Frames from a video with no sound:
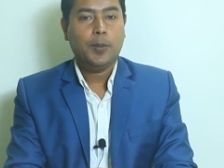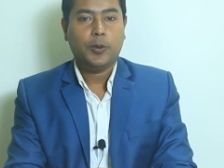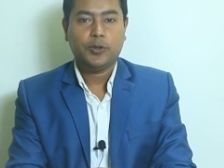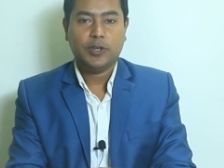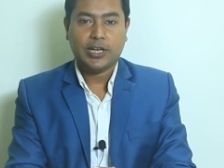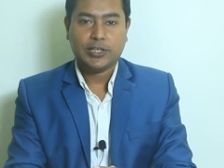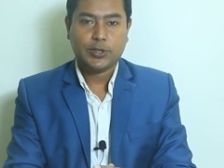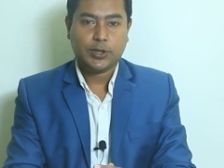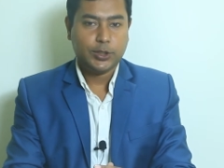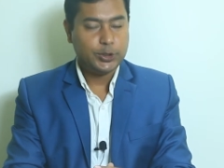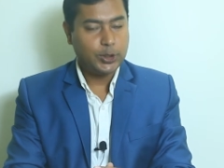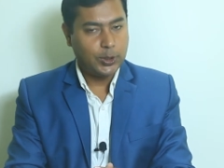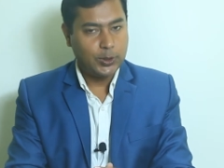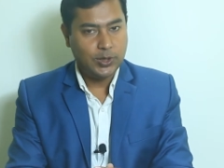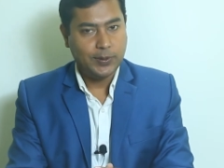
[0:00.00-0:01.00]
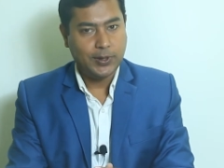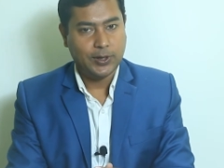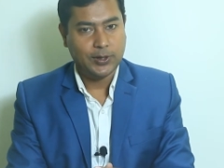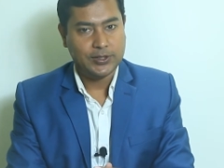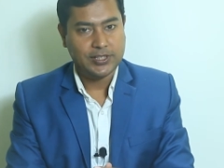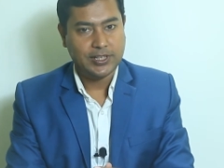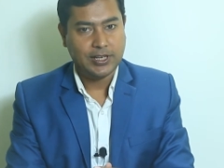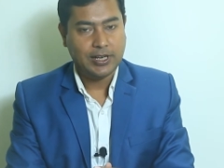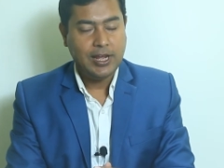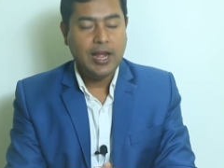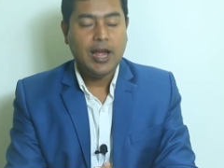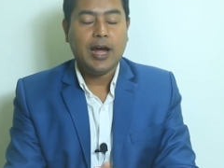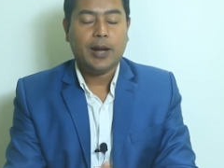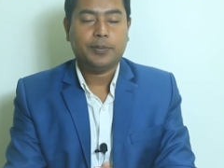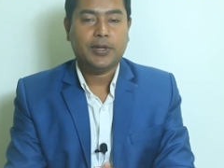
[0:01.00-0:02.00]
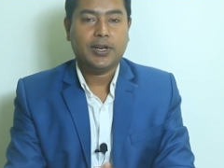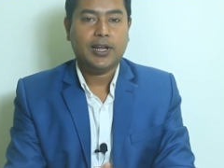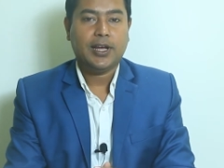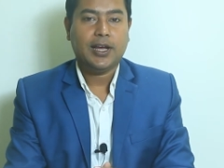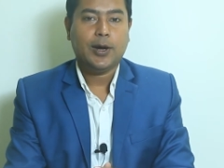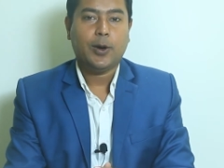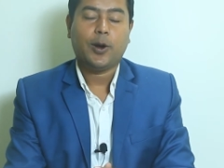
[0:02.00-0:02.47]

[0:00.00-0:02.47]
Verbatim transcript: বন্ধুরা আশা করি সকলে ভালো আছেন আপনারা